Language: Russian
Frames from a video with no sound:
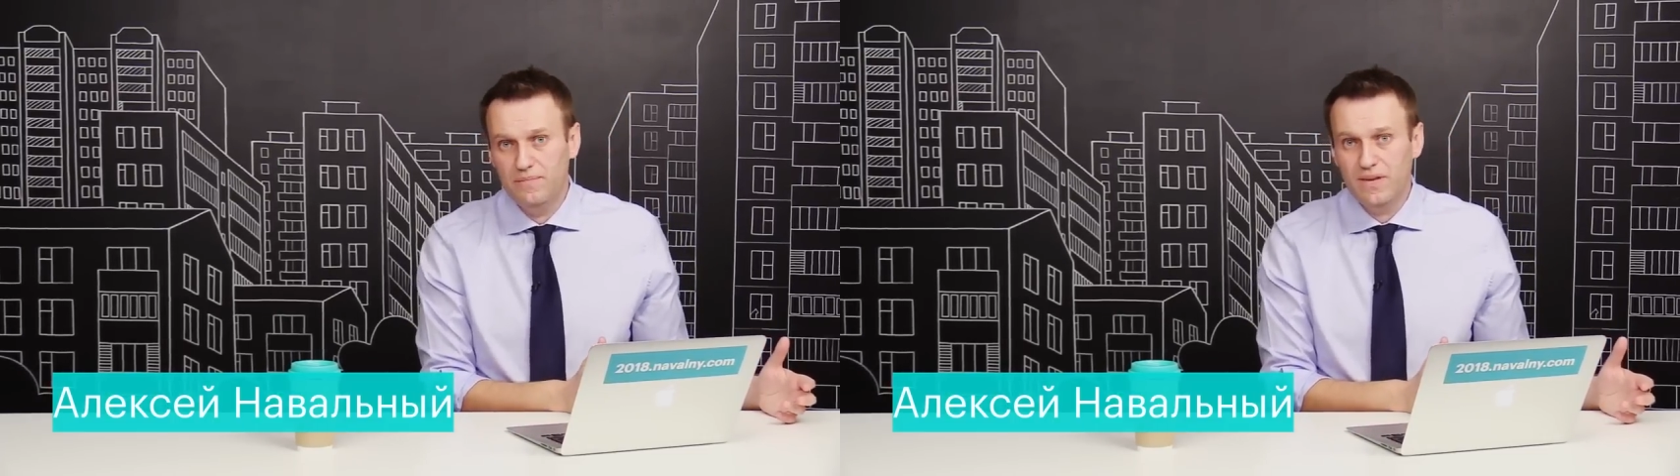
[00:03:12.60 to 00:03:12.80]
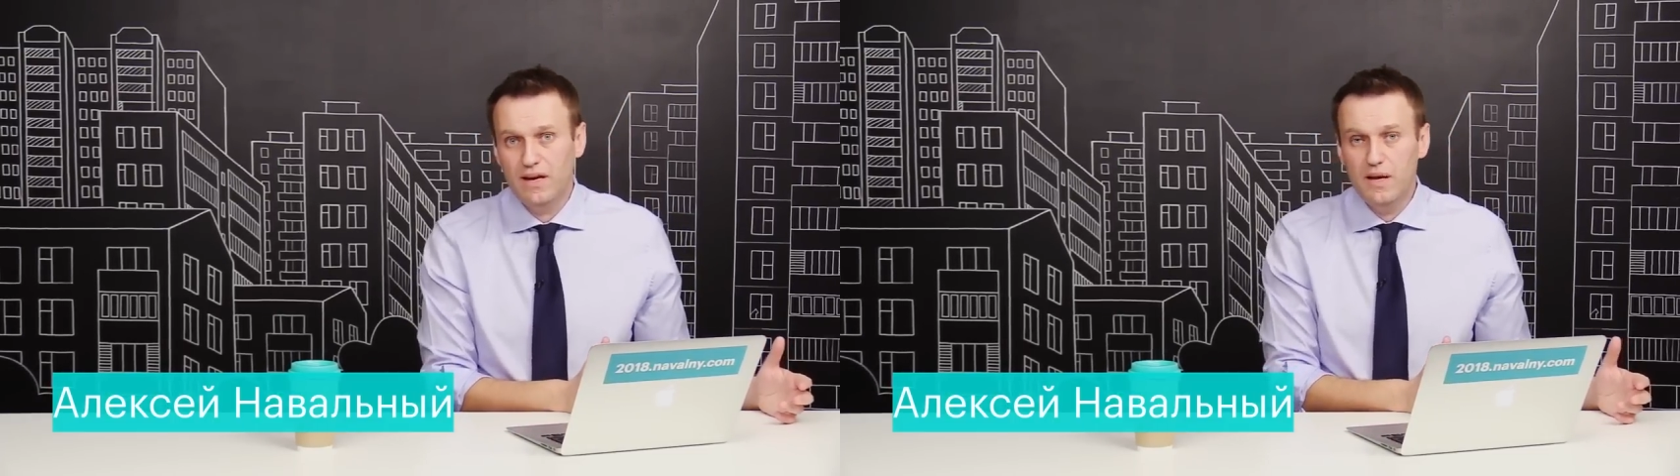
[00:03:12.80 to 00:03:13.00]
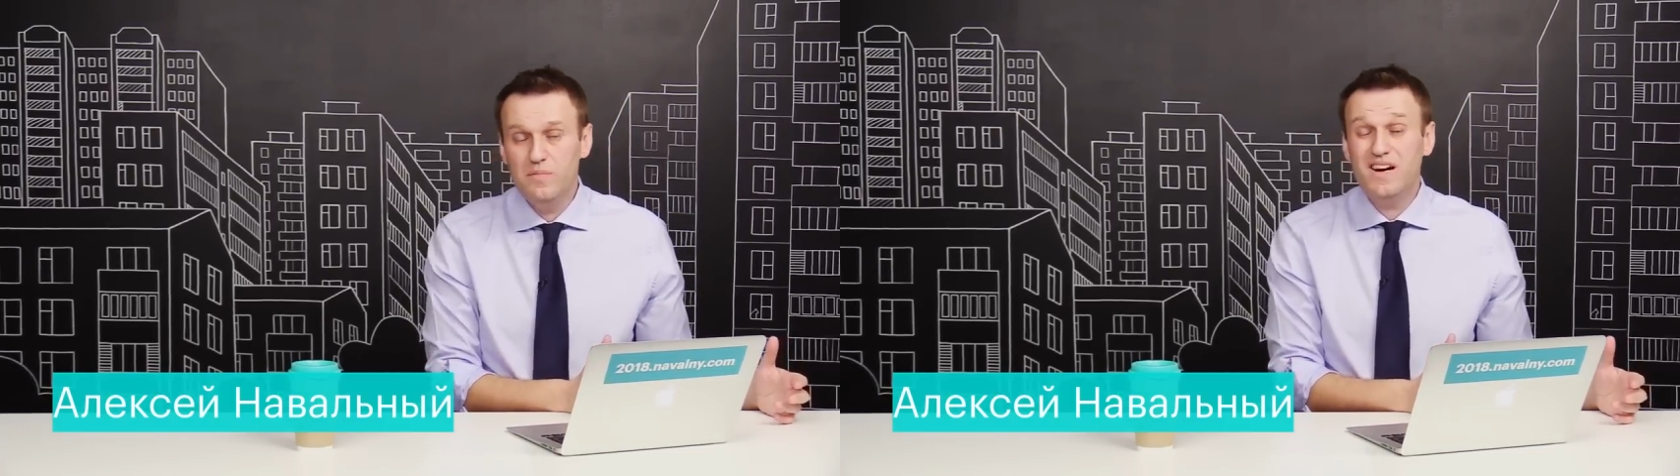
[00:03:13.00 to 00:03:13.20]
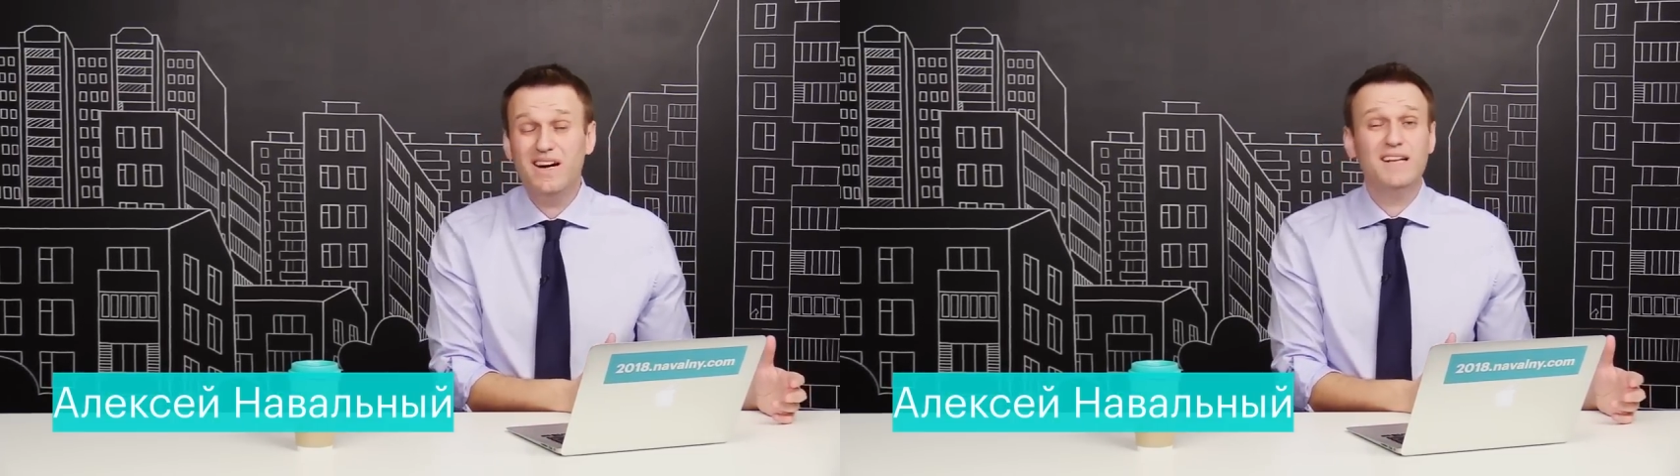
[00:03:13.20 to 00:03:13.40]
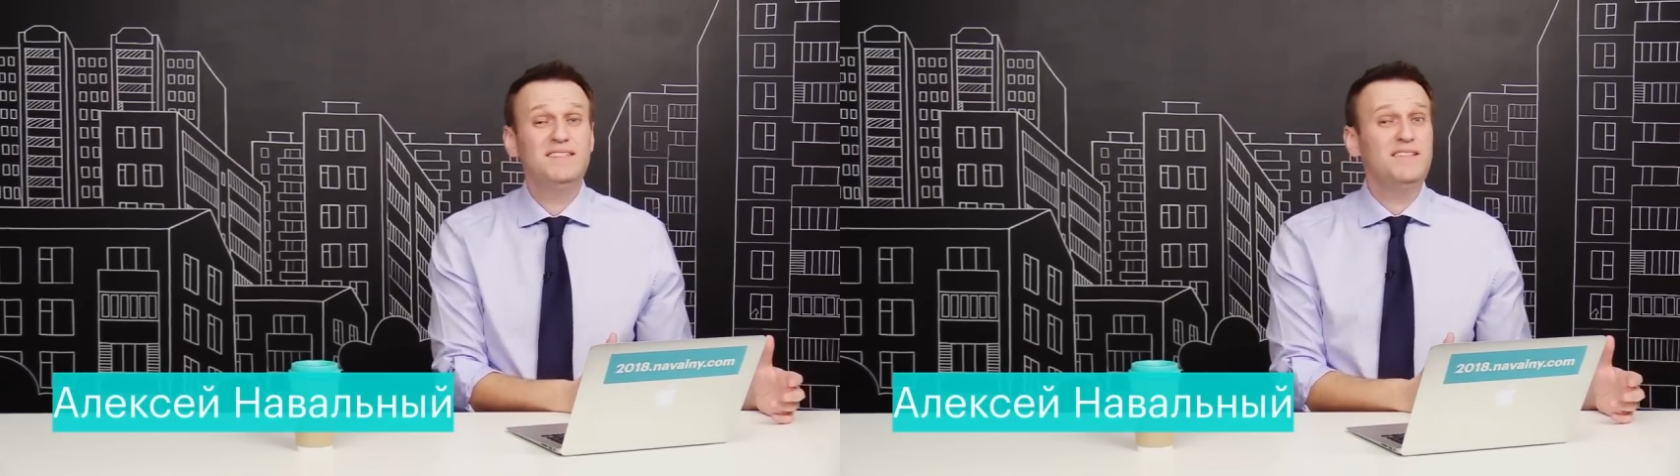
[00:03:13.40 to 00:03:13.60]
либо
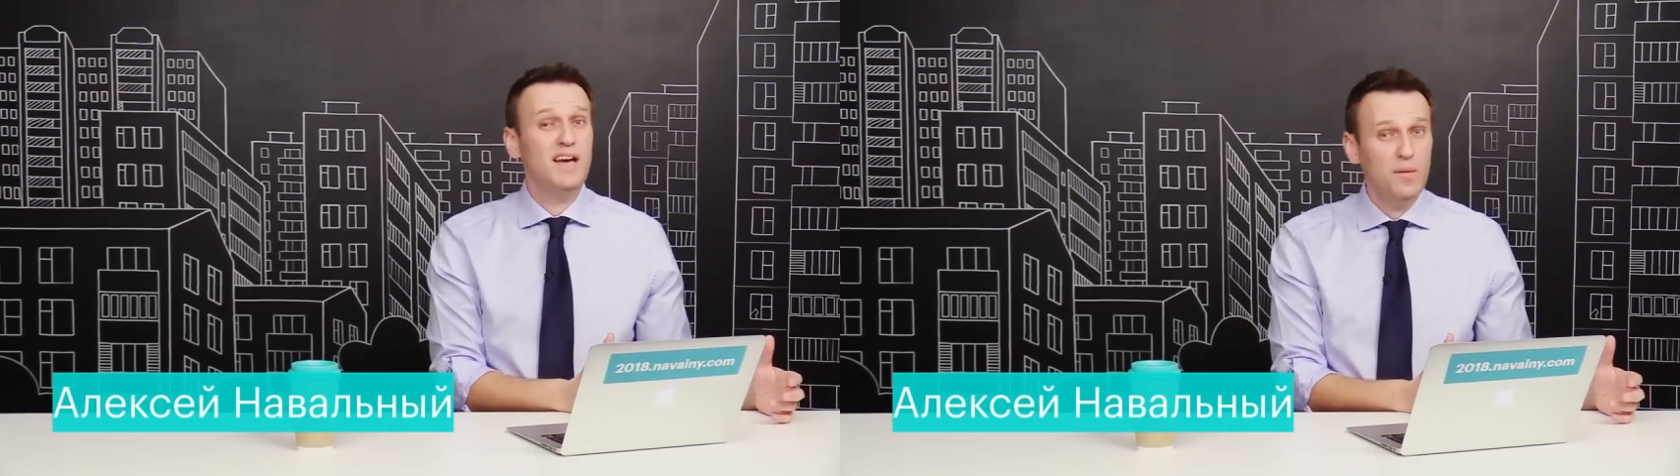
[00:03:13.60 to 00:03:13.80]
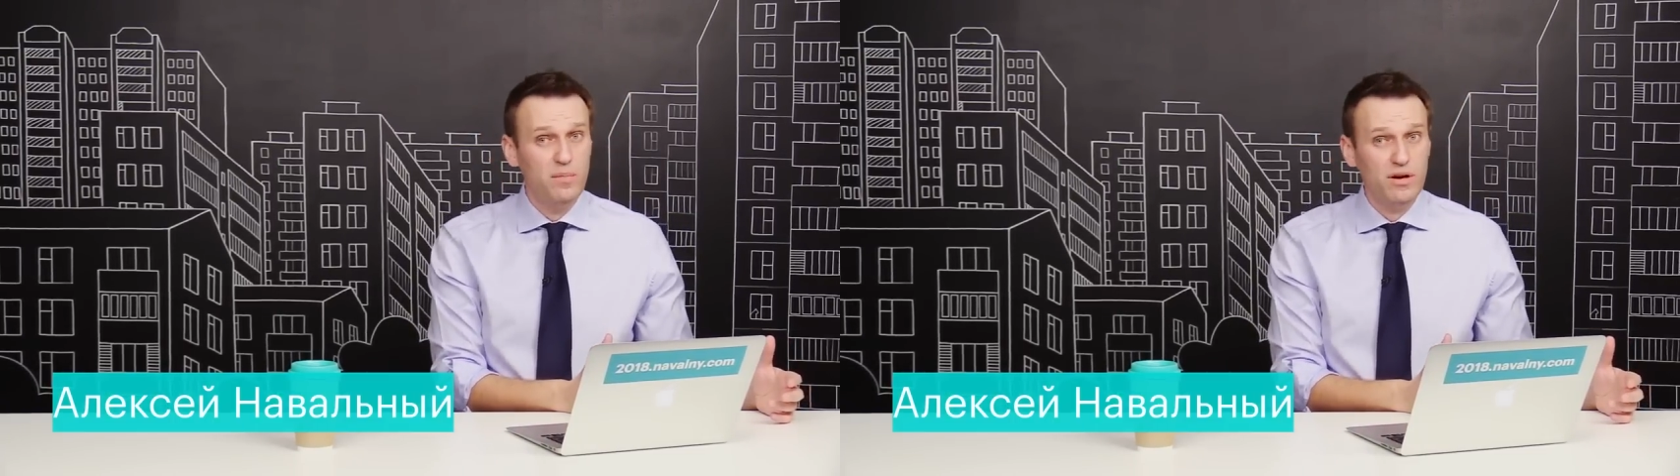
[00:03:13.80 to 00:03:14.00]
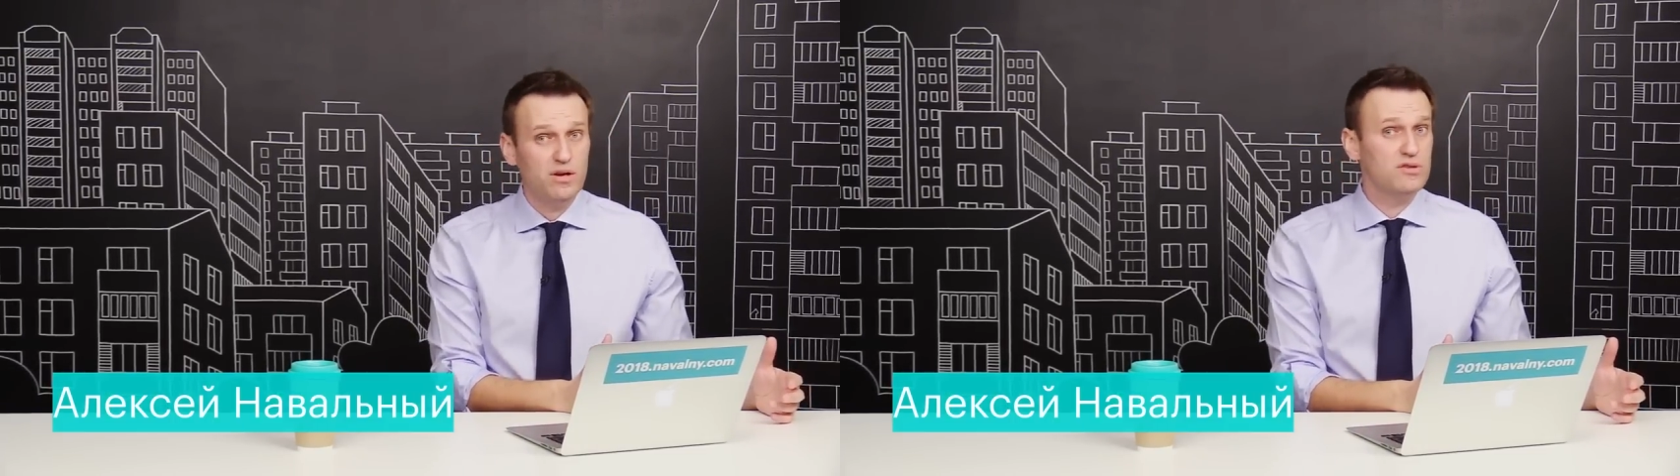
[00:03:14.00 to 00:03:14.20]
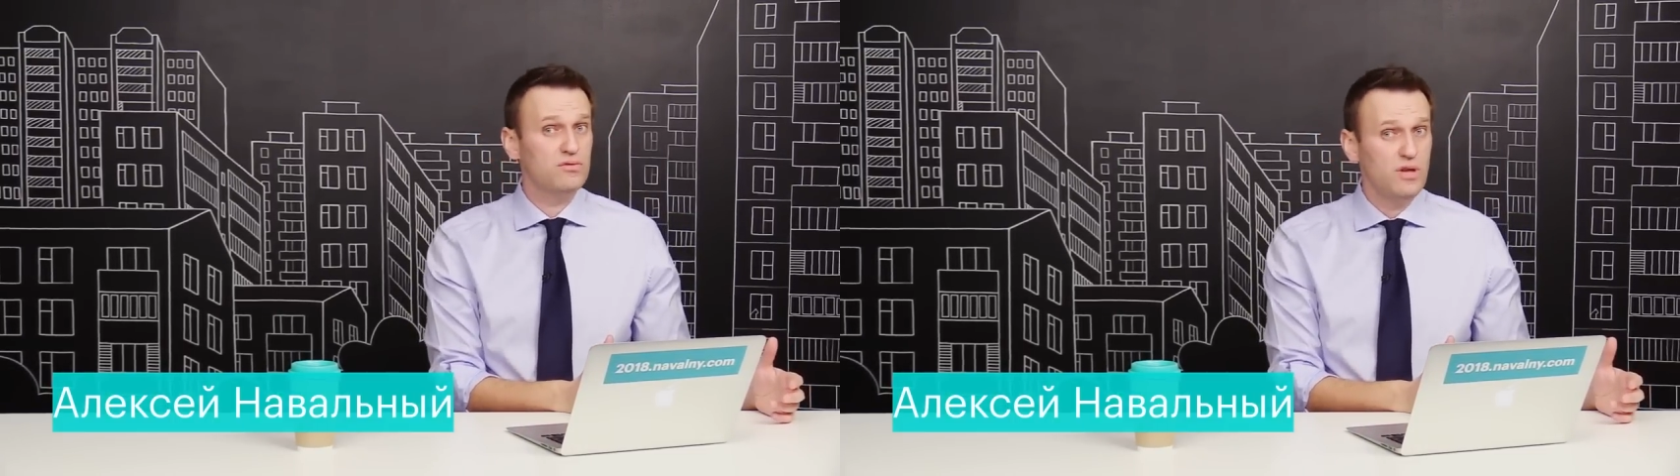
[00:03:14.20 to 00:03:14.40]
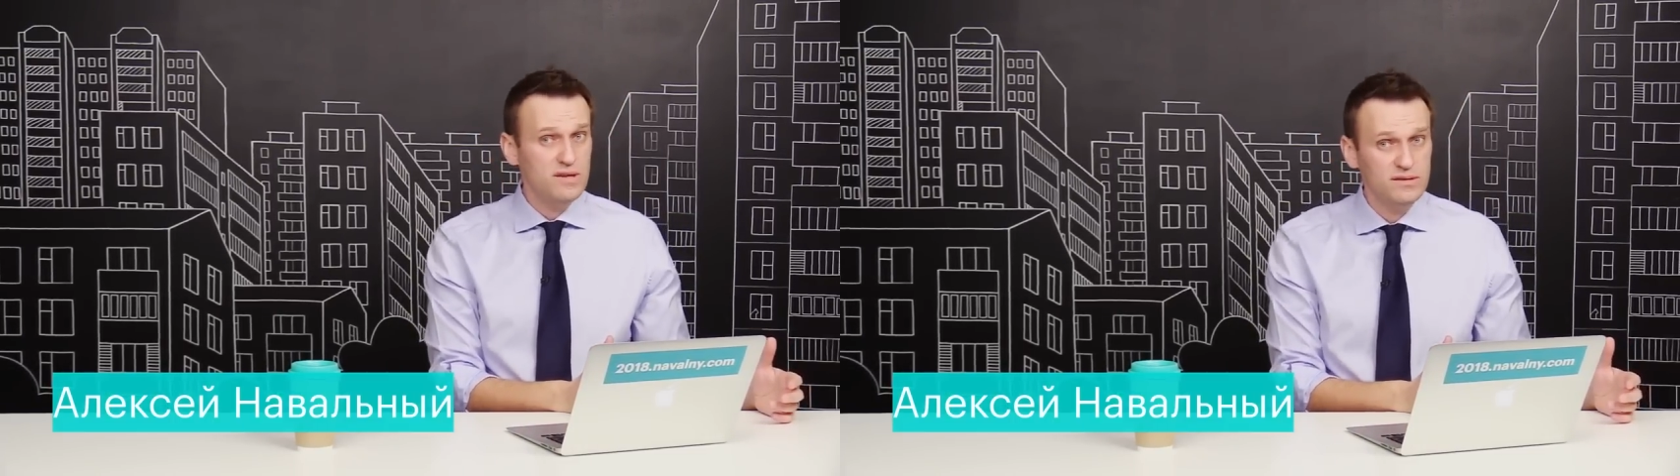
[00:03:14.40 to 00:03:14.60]
хотя бы
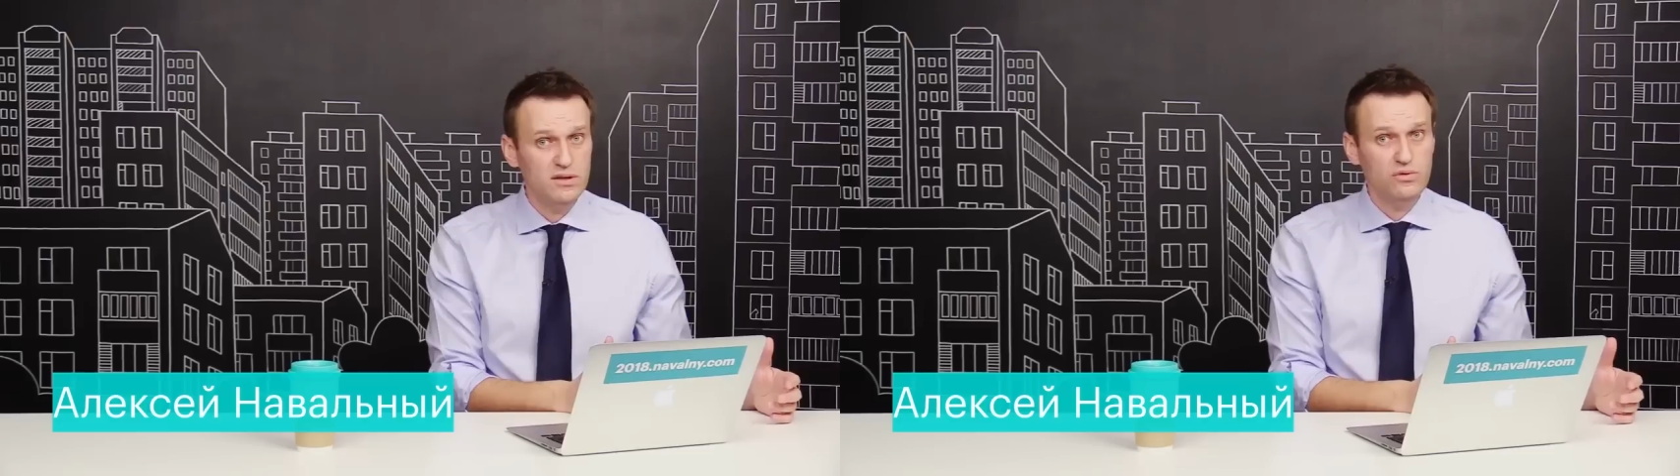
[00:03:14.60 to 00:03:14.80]
Государственная